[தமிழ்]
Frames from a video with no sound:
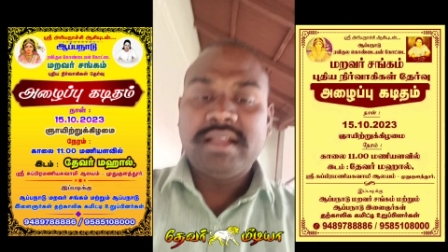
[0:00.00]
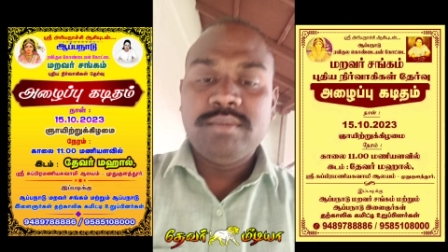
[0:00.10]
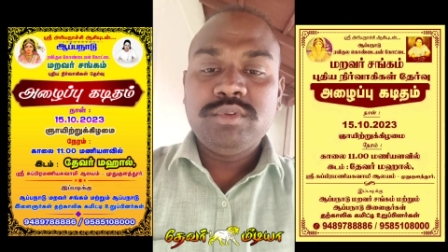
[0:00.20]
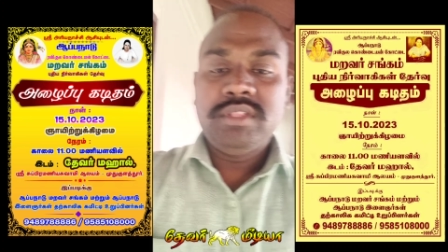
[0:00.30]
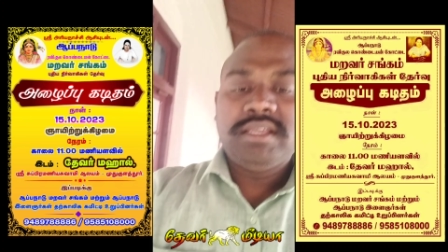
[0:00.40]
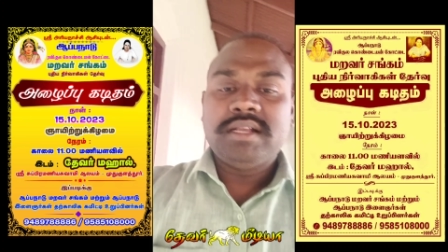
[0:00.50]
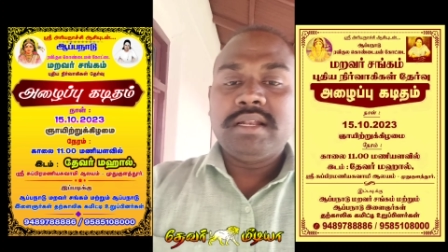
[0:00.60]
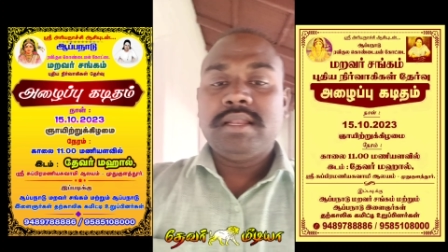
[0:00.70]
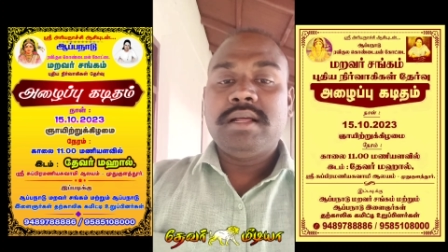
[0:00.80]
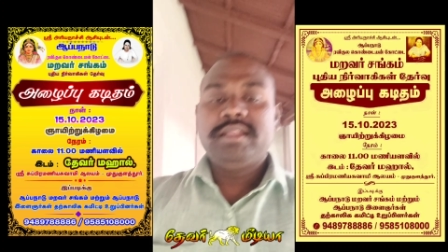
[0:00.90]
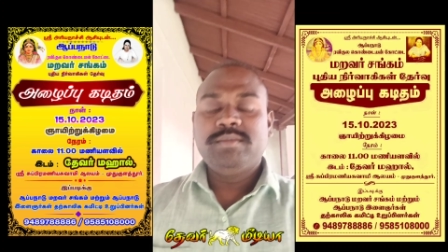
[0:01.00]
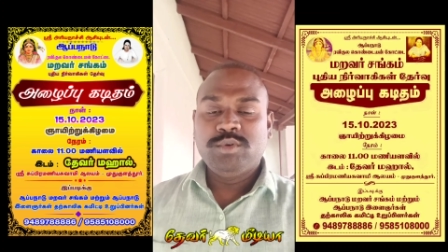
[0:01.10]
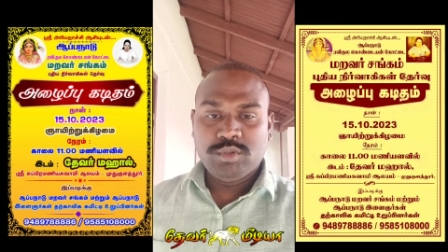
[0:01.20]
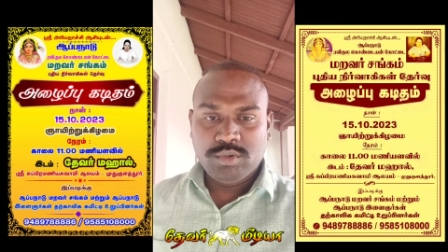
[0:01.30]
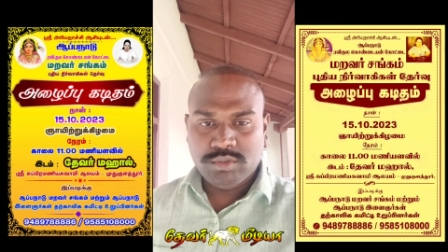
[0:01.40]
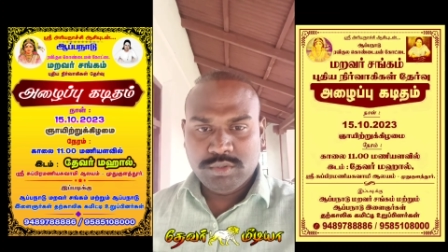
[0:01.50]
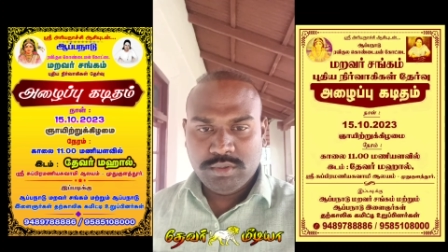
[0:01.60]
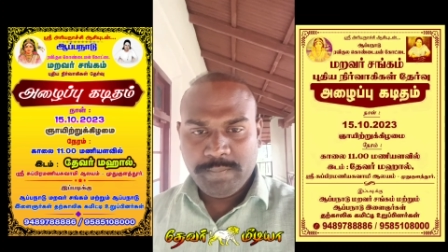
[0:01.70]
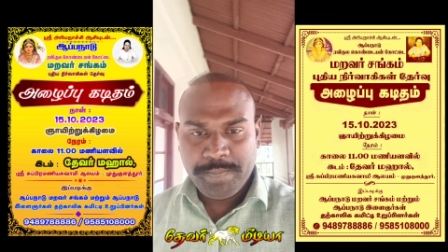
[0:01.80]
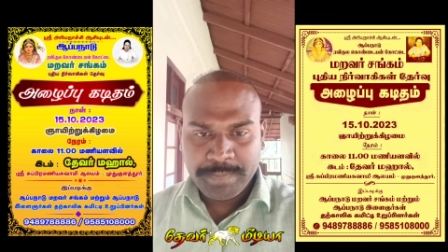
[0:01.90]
கமுதி கடலாடி முதலுத்தூர்